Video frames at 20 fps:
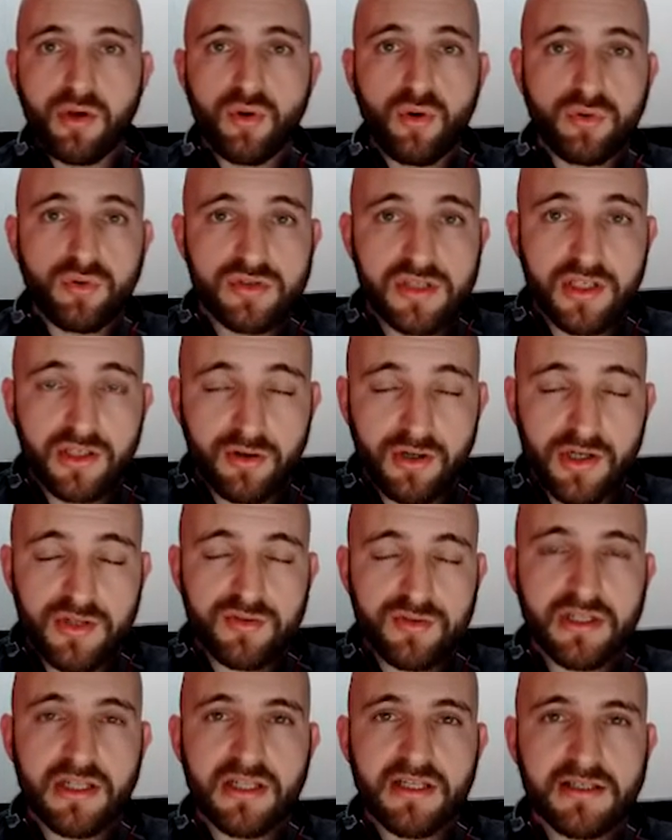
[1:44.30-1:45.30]
com os
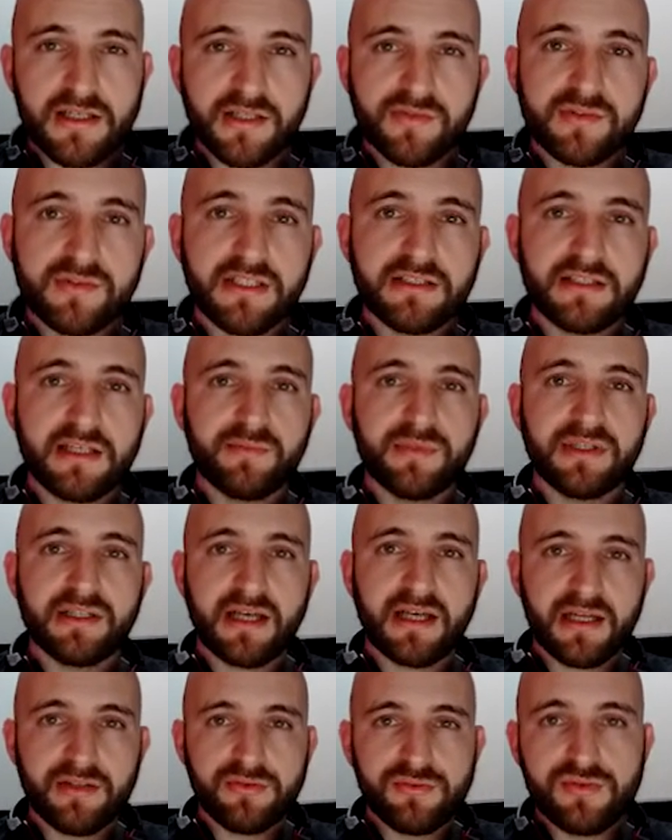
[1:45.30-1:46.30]
heróis utilizando
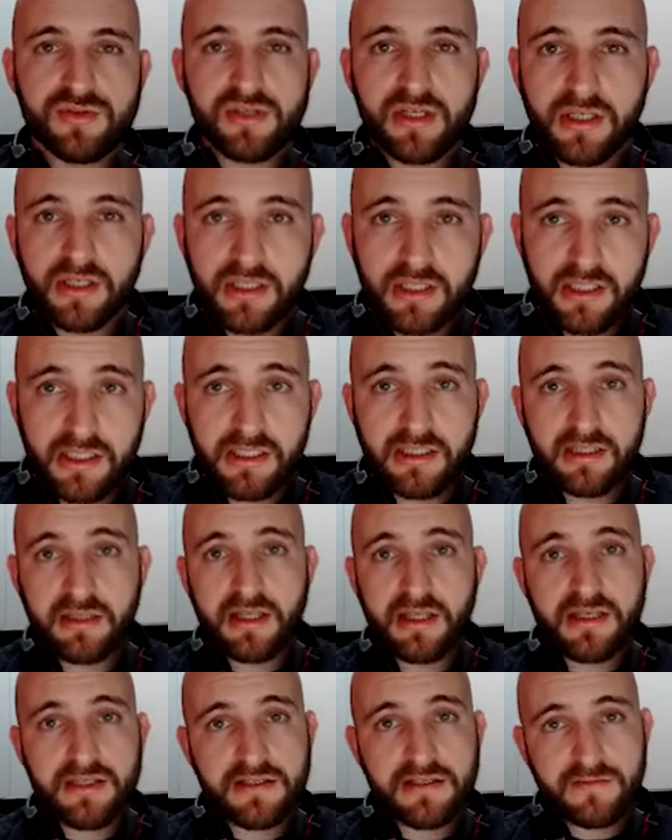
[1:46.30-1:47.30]
determinados
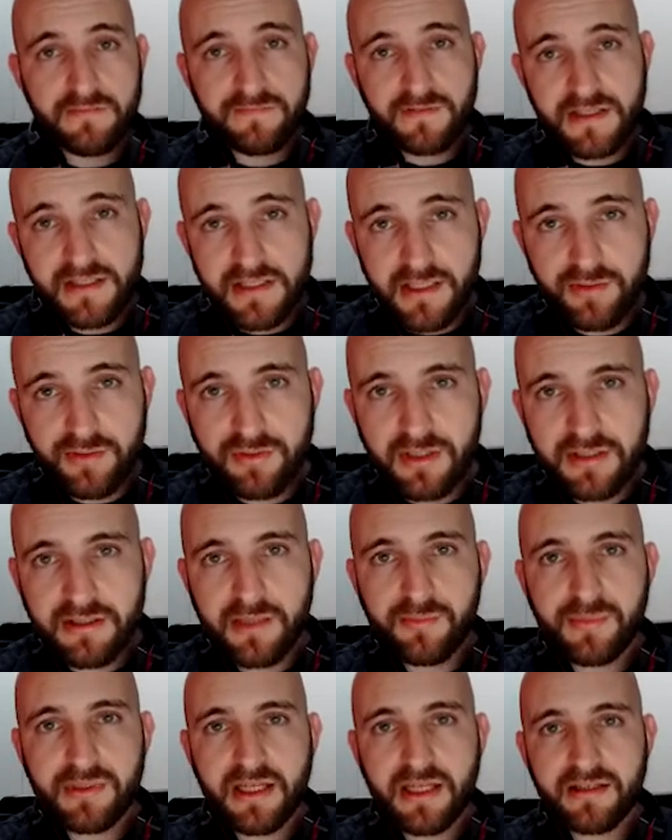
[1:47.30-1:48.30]
itens e fazendo
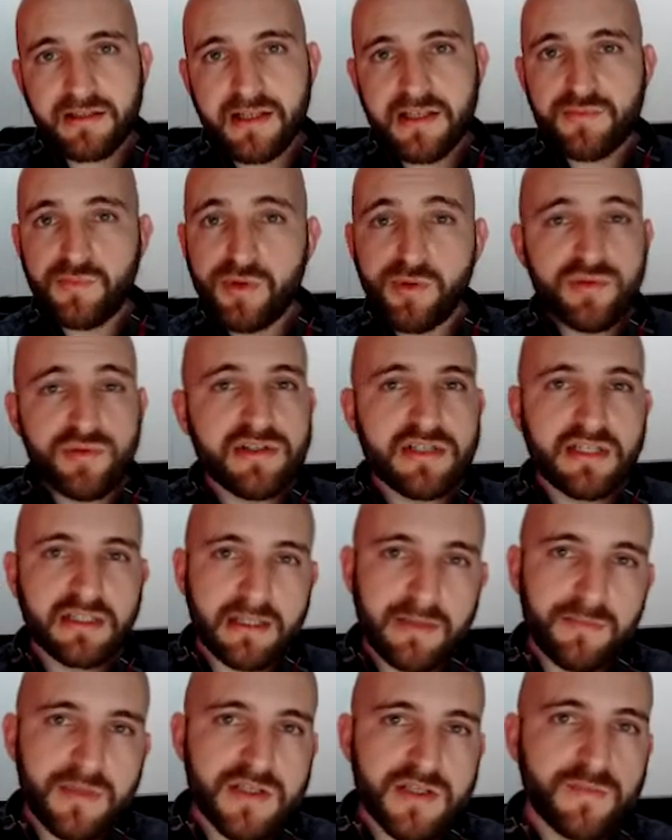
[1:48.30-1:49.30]
determinadas builds,
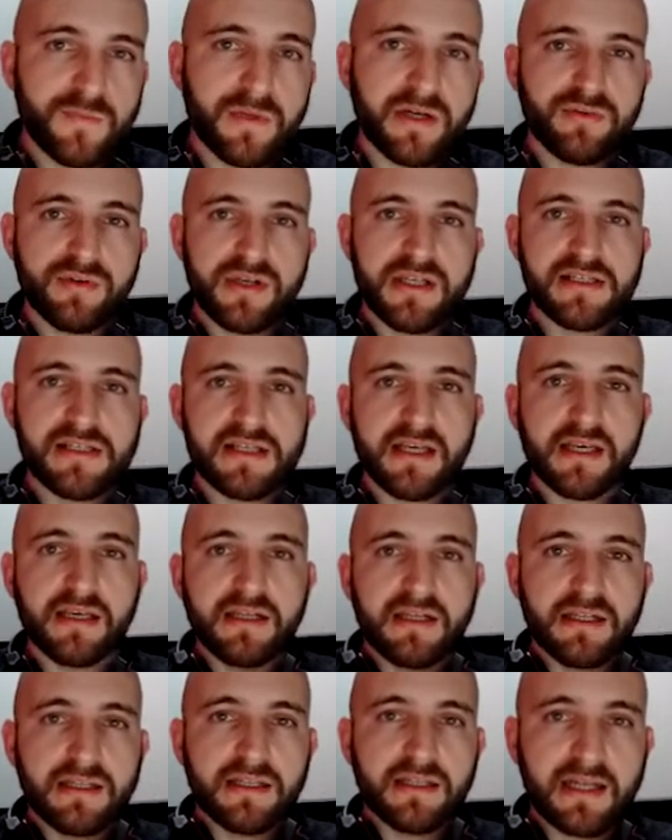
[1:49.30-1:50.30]
até mesmo para conhecer
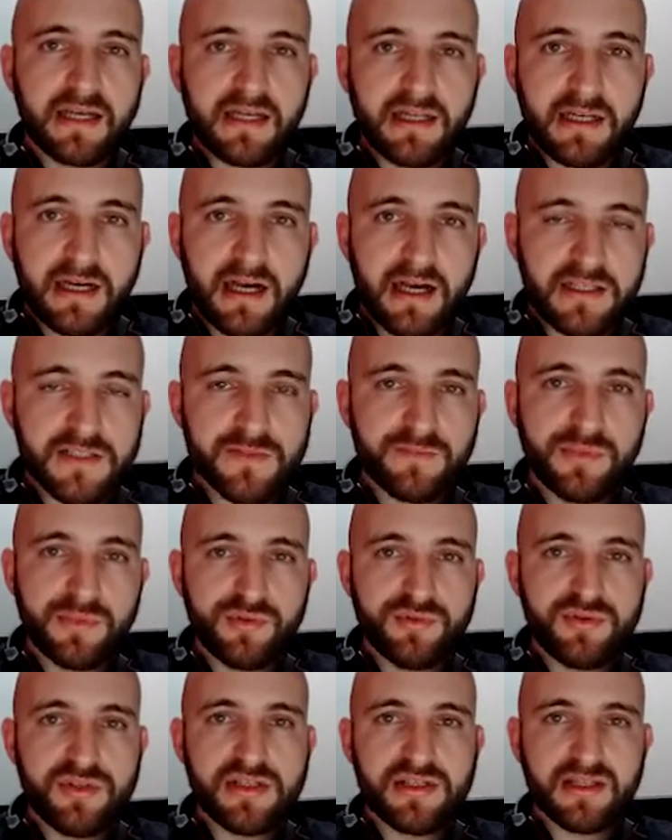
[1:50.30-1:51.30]
lá as
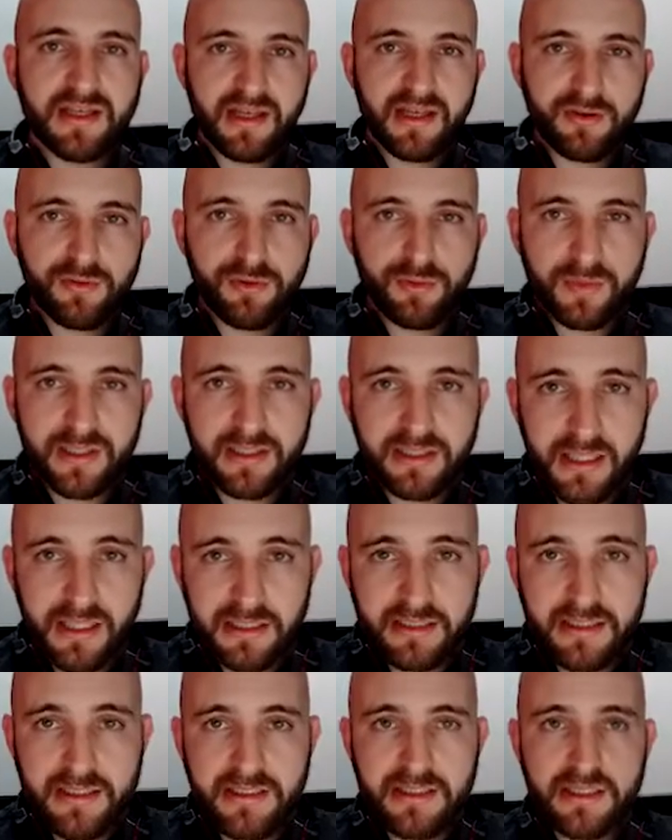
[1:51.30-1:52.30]
builds
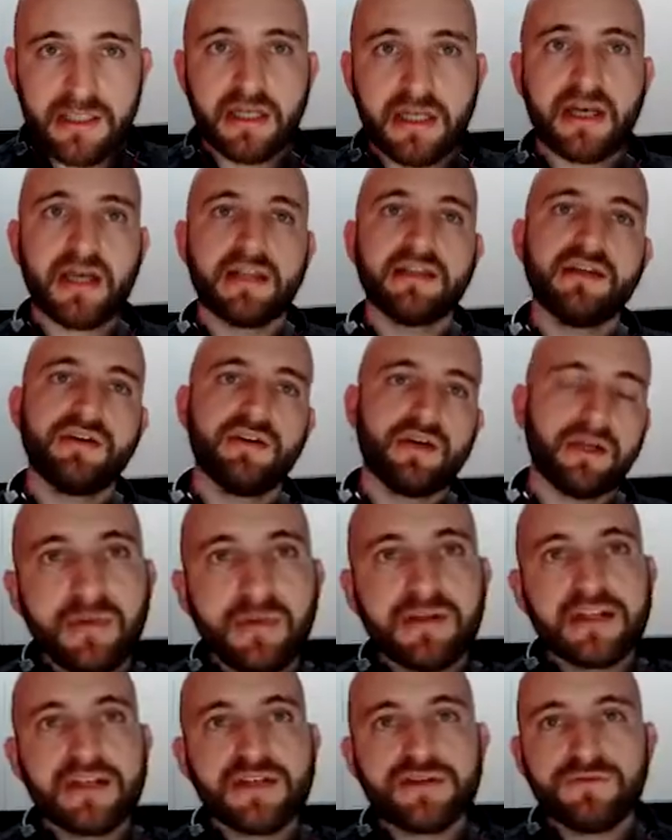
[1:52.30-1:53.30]
recomendadas de cada
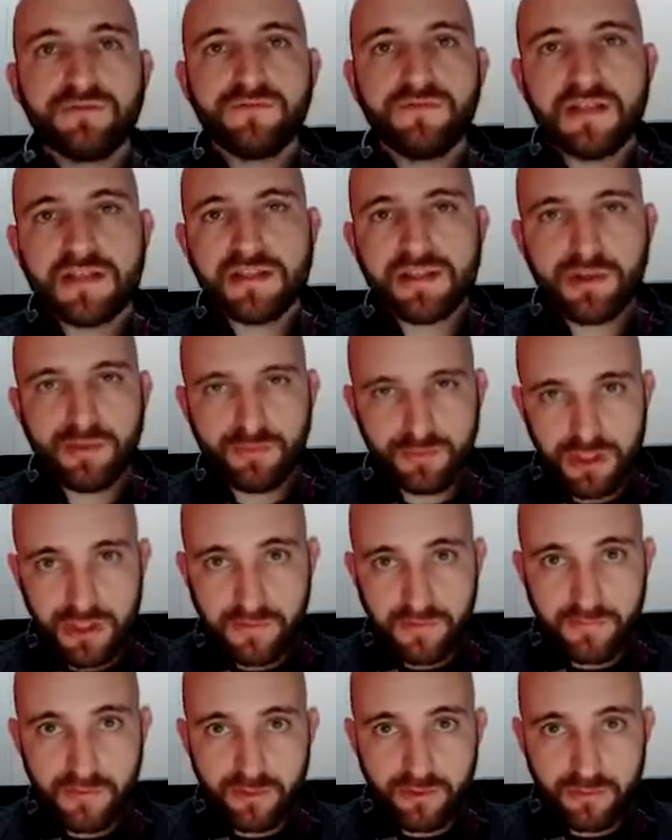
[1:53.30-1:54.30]
Uma das dúvidas que eu
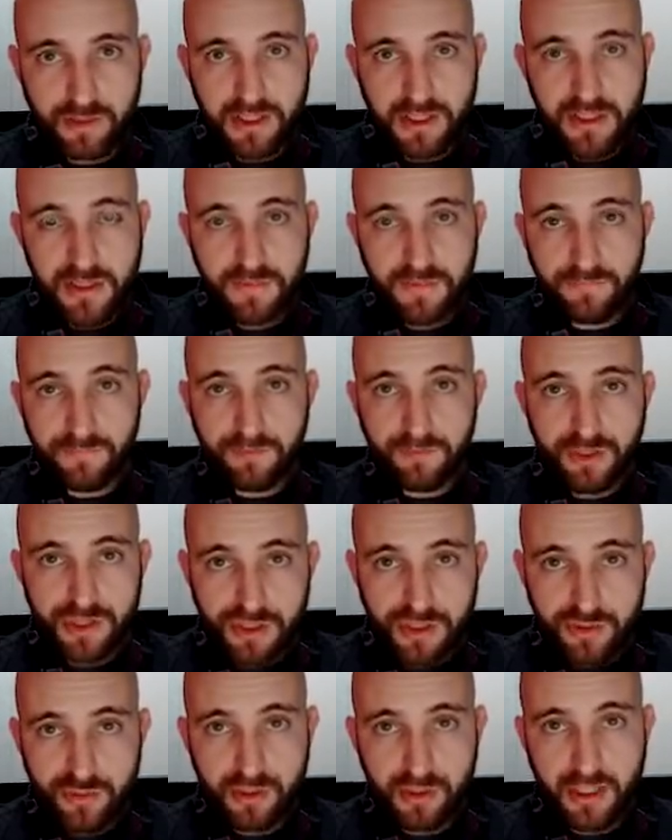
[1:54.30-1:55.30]
tive no início foi
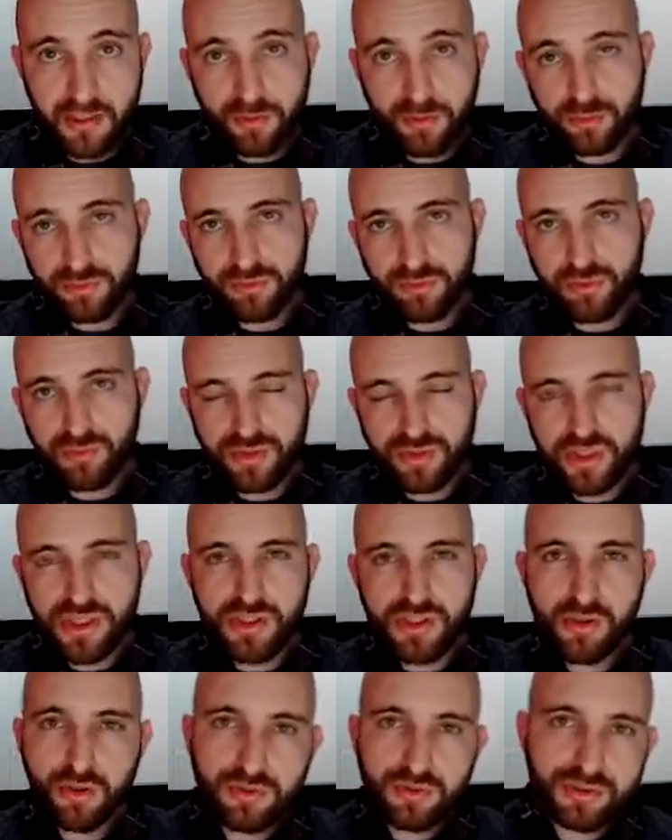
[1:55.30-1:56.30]
jogar com
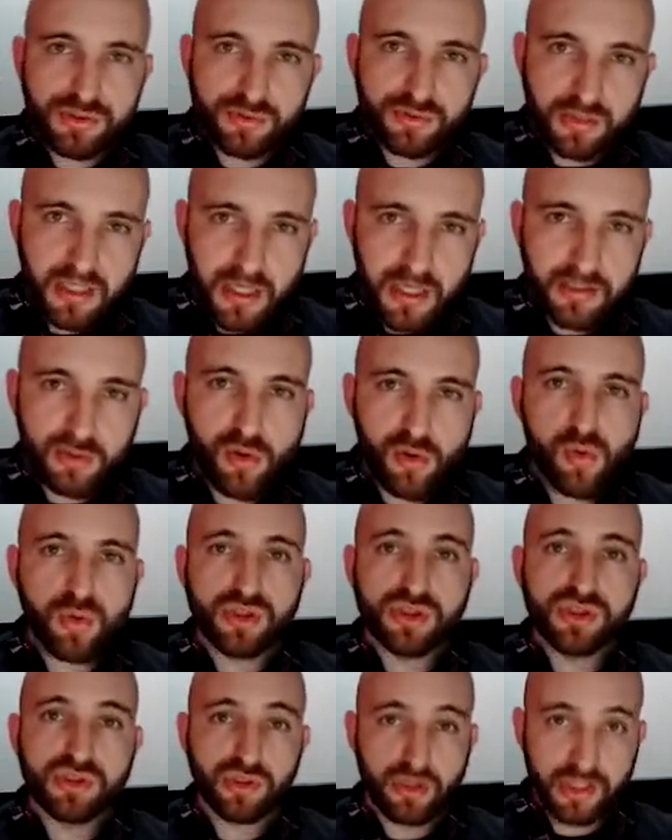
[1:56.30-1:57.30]
touch ou jogar
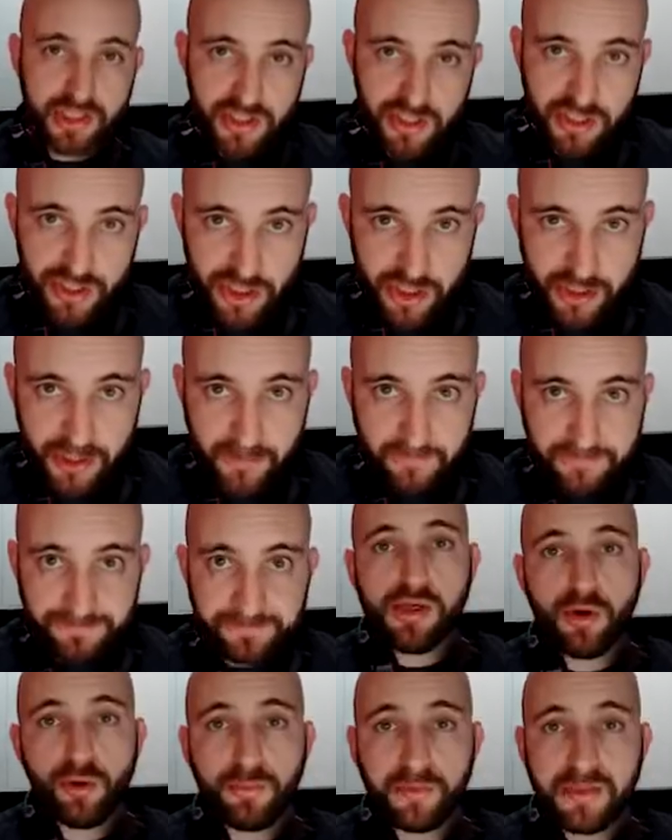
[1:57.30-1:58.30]
com joystick. E eu